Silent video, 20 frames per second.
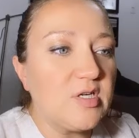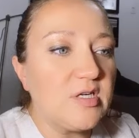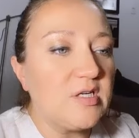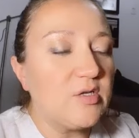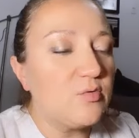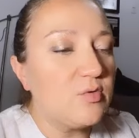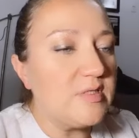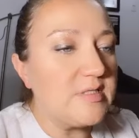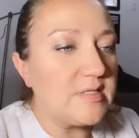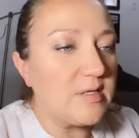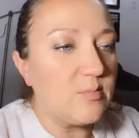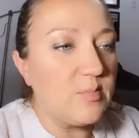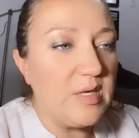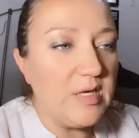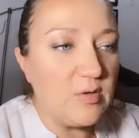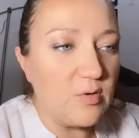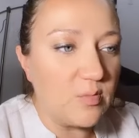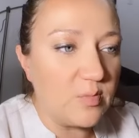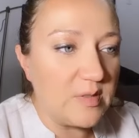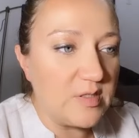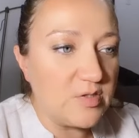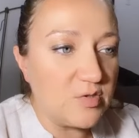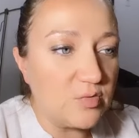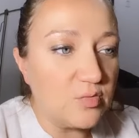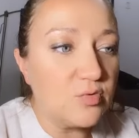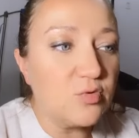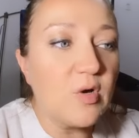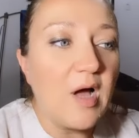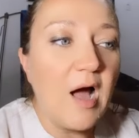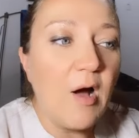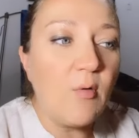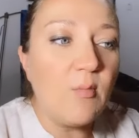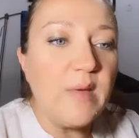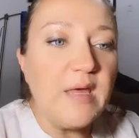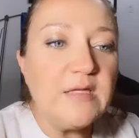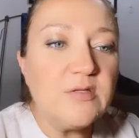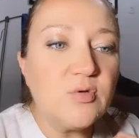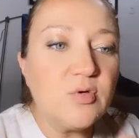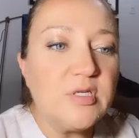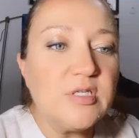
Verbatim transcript: linguiça, bacon, presunto aumenta o